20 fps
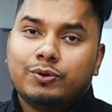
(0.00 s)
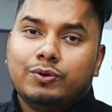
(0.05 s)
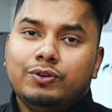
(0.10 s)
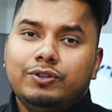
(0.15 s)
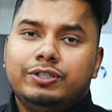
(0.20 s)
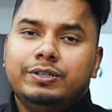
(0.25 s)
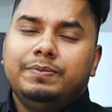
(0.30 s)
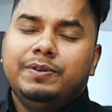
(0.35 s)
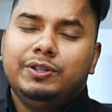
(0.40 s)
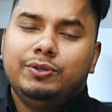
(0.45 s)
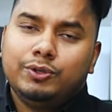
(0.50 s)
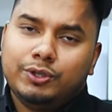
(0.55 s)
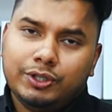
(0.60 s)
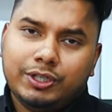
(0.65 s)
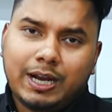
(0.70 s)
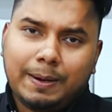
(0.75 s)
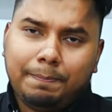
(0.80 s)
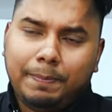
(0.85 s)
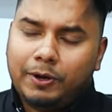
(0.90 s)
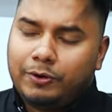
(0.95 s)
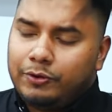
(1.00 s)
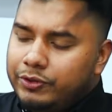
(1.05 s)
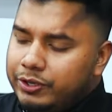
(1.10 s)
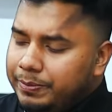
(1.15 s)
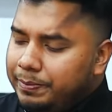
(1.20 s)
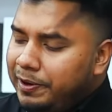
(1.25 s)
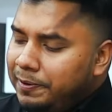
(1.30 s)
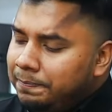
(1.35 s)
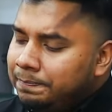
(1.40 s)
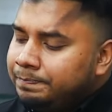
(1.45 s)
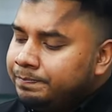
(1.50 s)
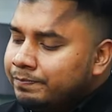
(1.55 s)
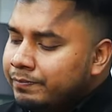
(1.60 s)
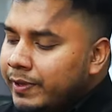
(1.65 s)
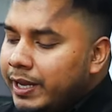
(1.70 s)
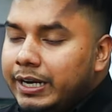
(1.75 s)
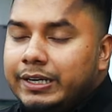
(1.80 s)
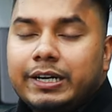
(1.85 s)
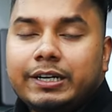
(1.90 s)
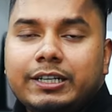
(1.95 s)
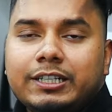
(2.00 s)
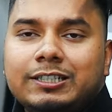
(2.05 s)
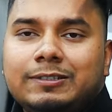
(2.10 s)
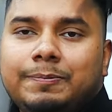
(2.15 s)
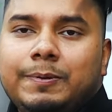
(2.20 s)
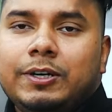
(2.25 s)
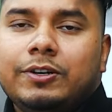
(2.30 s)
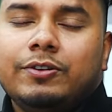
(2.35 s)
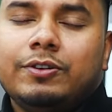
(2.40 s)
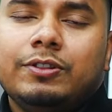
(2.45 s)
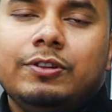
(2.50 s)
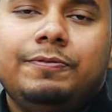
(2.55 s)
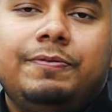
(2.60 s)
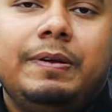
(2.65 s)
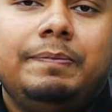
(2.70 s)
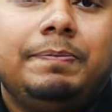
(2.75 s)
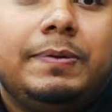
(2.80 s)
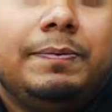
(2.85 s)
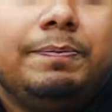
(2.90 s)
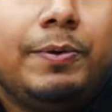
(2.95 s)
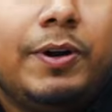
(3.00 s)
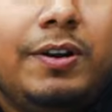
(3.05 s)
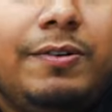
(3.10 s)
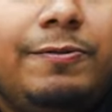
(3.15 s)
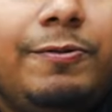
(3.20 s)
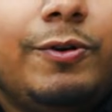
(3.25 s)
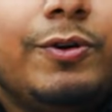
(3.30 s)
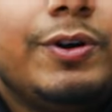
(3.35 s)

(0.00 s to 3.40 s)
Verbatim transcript: ষোলো জিবি দুশো ছাপ্পান্ন জিবি এটার ডিসপ্লেটাও কিন্তু ফিফটিন পয়েন্ট